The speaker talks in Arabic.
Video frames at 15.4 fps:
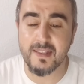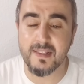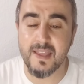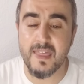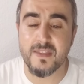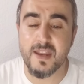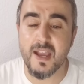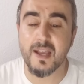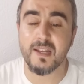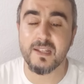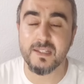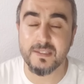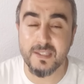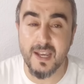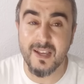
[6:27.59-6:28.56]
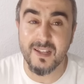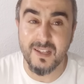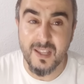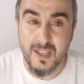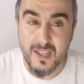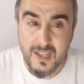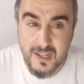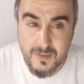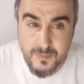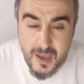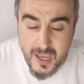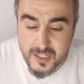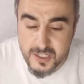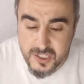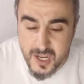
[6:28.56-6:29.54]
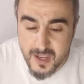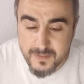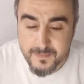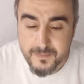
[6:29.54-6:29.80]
الأدنى للدخل المعيشة